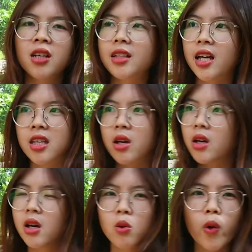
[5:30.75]
Tại vì
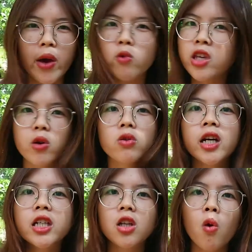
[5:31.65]
quẹo nhiều
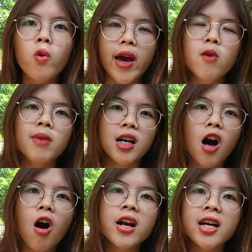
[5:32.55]
cái chỗ quẹo mà
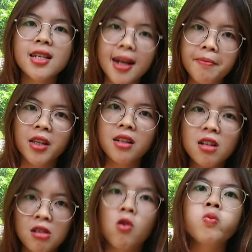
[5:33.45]
khó đi lắm,
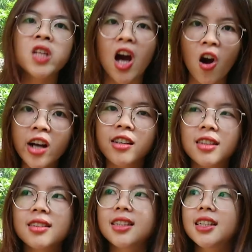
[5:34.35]
đường cũng nhỏ nữa.